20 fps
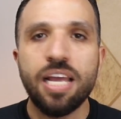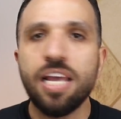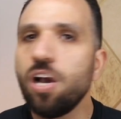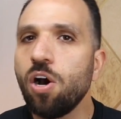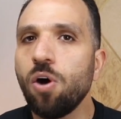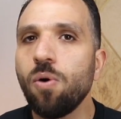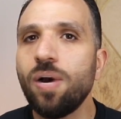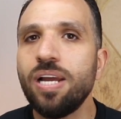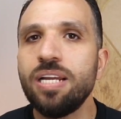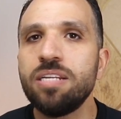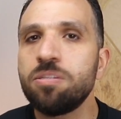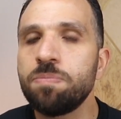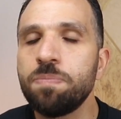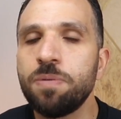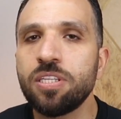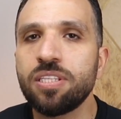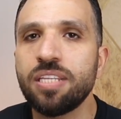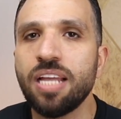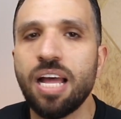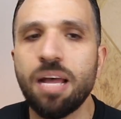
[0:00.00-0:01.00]
ايه هو
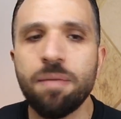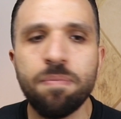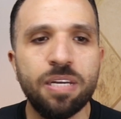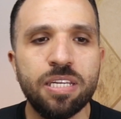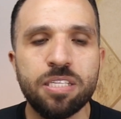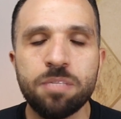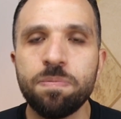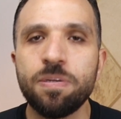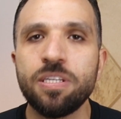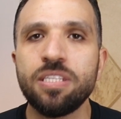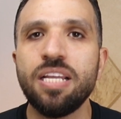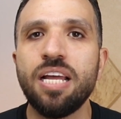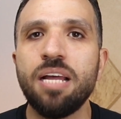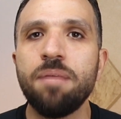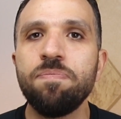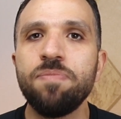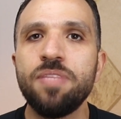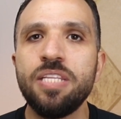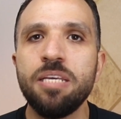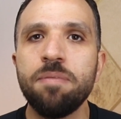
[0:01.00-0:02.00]
الاسبرتام
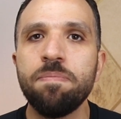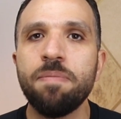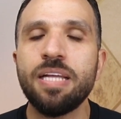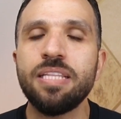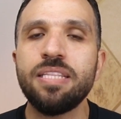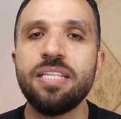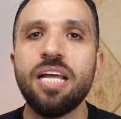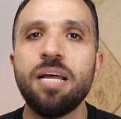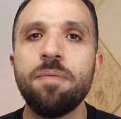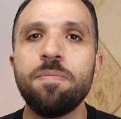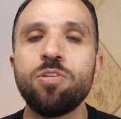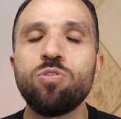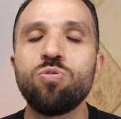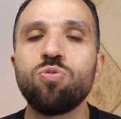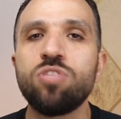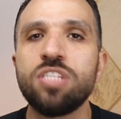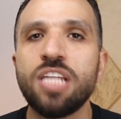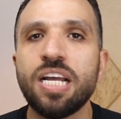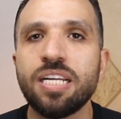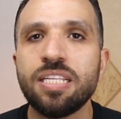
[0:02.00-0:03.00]
الاسبرتام دي دي مادة
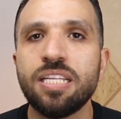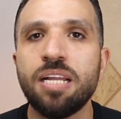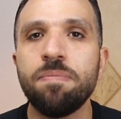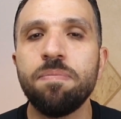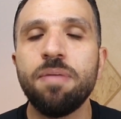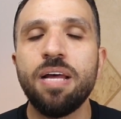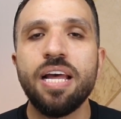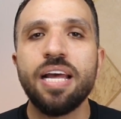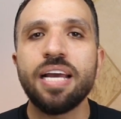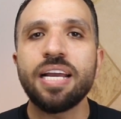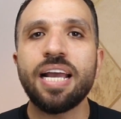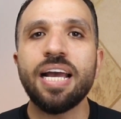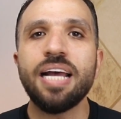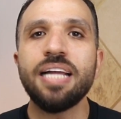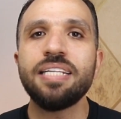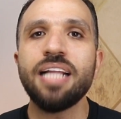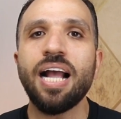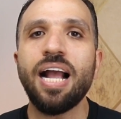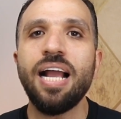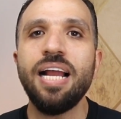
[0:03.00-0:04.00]
بتستخدم
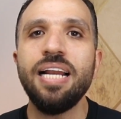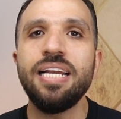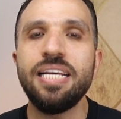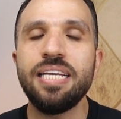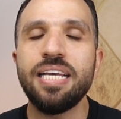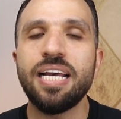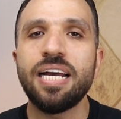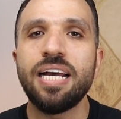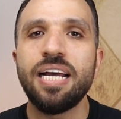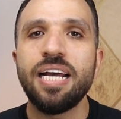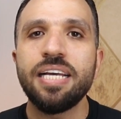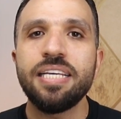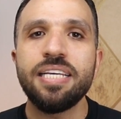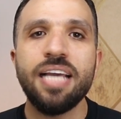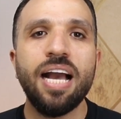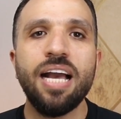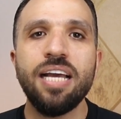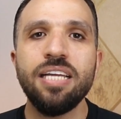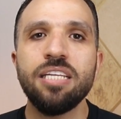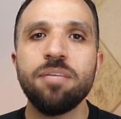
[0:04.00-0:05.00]
كتحلية
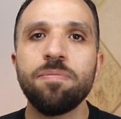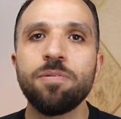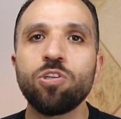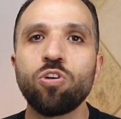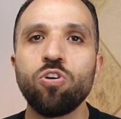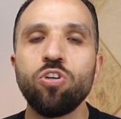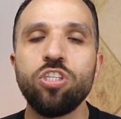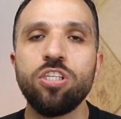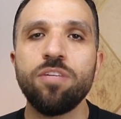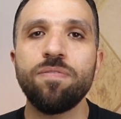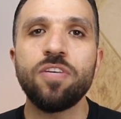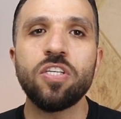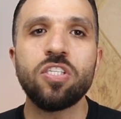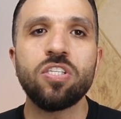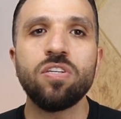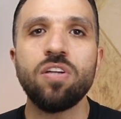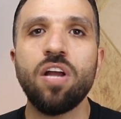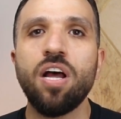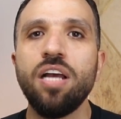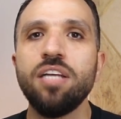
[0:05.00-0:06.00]
يعني بتخش في
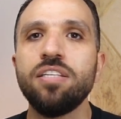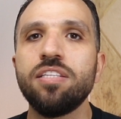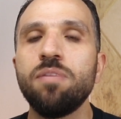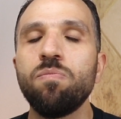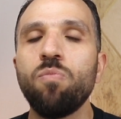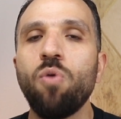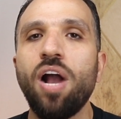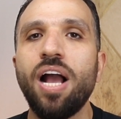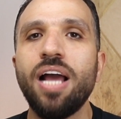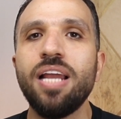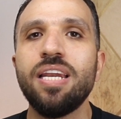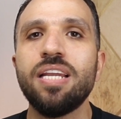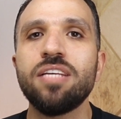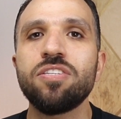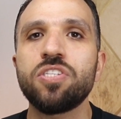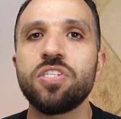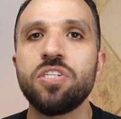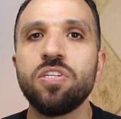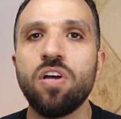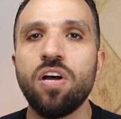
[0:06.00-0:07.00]
صناعة المحلى
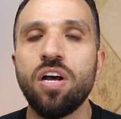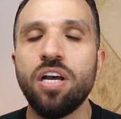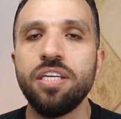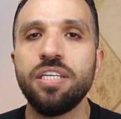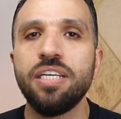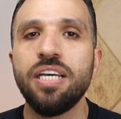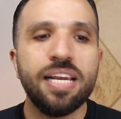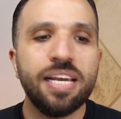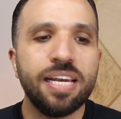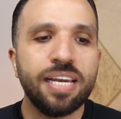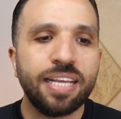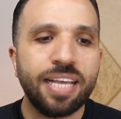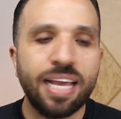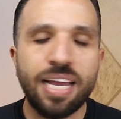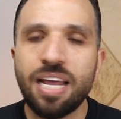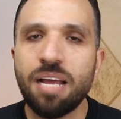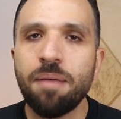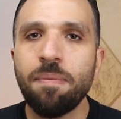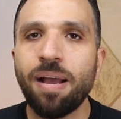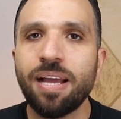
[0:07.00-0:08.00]
الصناعي
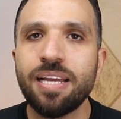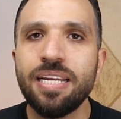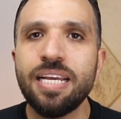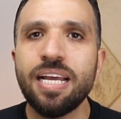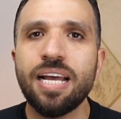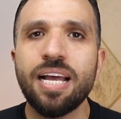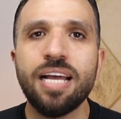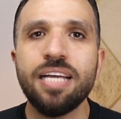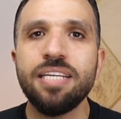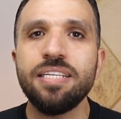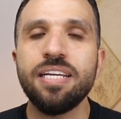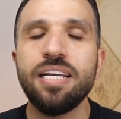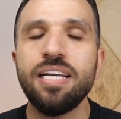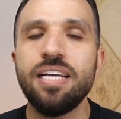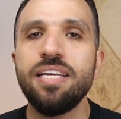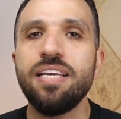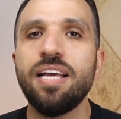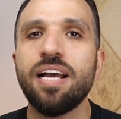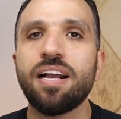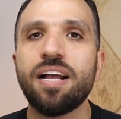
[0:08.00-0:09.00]
الكلام عليها ان
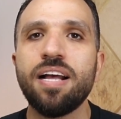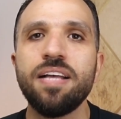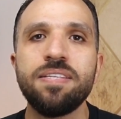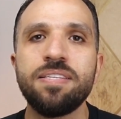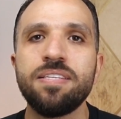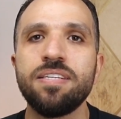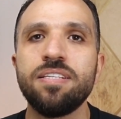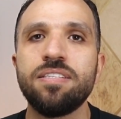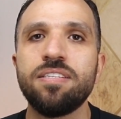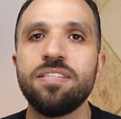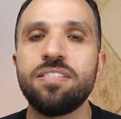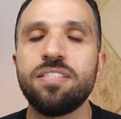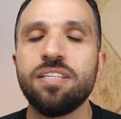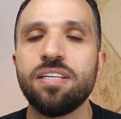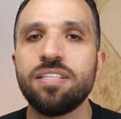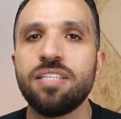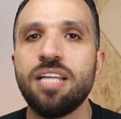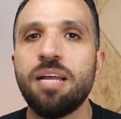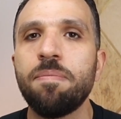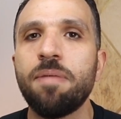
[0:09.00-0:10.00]
هي كثرة
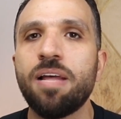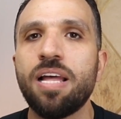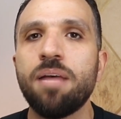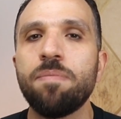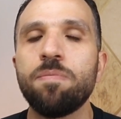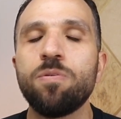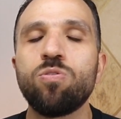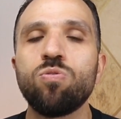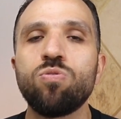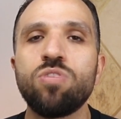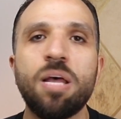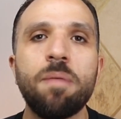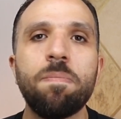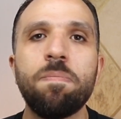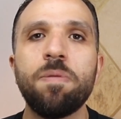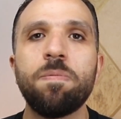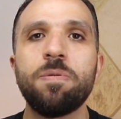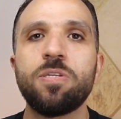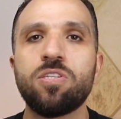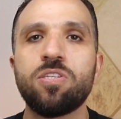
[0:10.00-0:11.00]
استخدامها بتسبب